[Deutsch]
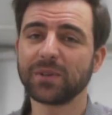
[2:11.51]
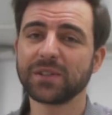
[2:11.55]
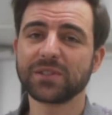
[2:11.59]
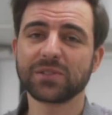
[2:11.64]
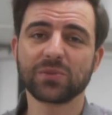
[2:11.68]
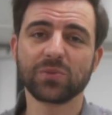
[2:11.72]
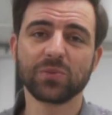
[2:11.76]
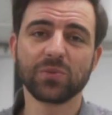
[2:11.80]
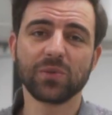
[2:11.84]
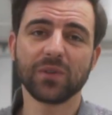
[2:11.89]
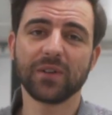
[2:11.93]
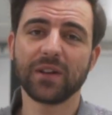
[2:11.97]
dass
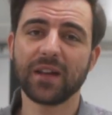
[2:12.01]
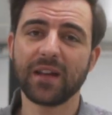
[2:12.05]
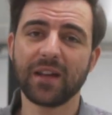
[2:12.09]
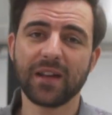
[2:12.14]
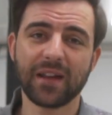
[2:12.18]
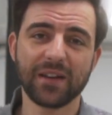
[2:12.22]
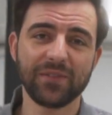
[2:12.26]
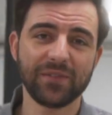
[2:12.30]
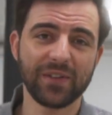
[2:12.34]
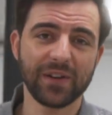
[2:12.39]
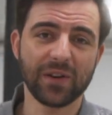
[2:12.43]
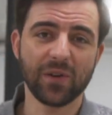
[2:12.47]
du
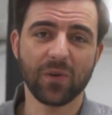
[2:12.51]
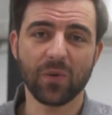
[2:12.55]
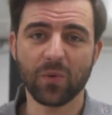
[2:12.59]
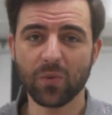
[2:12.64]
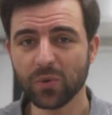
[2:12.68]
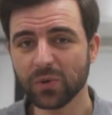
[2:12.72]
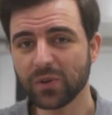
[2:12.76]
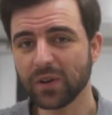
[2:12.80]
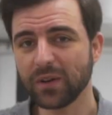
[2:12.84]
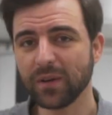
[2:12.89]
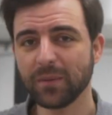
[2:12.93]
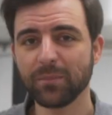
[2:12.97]
entweder
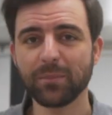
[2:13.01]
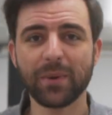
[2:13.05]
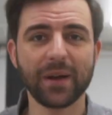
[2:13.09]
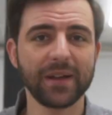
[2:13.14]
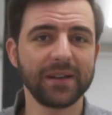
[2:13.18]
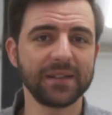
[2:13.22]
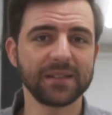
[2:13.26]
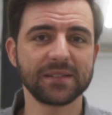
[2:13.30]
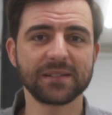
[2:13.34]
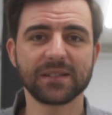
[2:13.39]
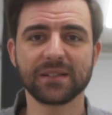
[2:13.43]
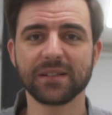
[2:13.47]
oder
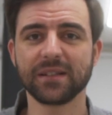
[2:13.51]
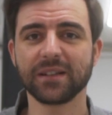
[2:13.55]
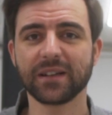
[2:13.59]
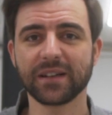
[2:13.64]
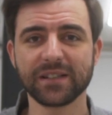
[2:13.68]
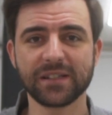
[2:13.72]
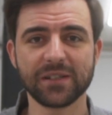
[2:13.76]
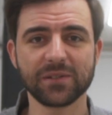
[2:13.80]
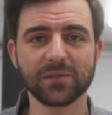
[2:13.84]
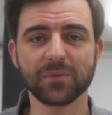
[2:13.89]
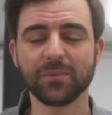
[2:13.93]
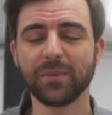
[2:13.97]
beides
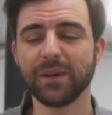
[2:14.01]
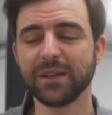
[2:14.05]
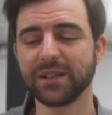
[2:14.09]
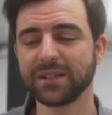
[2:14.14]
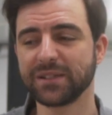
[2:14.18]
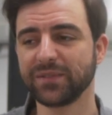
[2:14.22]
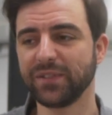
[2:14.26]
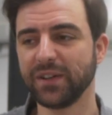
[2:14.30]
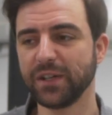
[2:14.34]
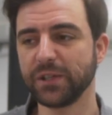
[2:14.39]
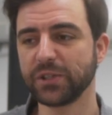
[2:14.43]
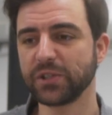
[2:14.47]
richtig und
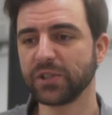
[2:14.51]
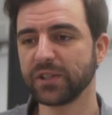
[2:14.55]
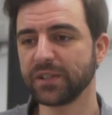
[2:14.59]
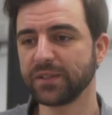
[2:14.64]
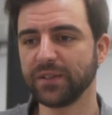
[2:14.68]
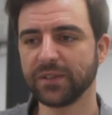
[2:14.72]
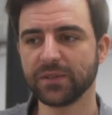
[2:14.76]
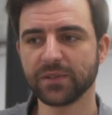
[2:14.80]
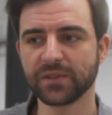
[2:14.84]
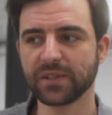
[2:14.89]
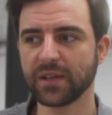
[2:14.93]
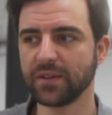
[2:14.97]
beides falsch ist,
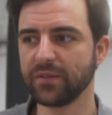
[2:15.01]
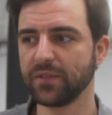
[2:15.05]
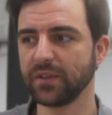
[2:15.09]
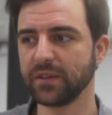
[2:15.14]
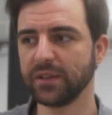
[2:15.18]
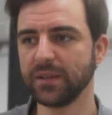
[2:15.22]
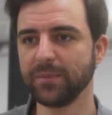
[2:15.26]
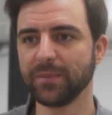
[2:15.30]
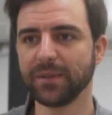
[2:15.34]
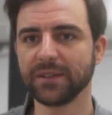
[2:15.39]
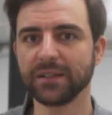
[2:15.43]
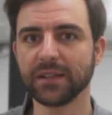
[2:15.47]
weil du es einfach
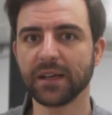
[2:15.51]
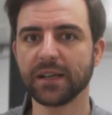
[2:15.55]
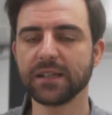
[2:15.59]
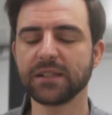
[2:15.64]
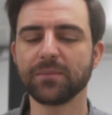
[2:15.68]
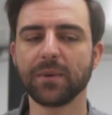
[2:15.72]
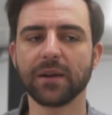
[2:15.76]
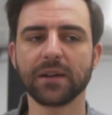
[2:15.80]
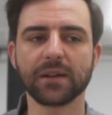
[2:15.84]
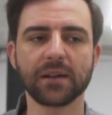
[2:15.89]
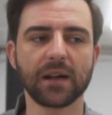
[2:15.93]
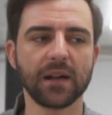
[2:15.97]
niemandem recht
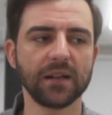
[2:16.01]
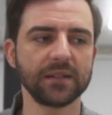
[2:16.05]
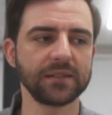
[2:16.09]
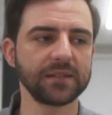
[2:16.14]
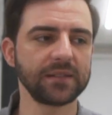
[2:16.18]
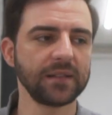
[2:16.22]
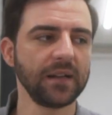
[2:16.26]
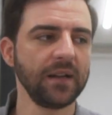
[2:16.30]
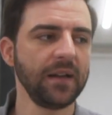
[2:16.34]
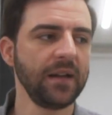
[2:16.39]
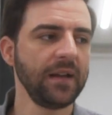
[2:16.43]
machen kannst.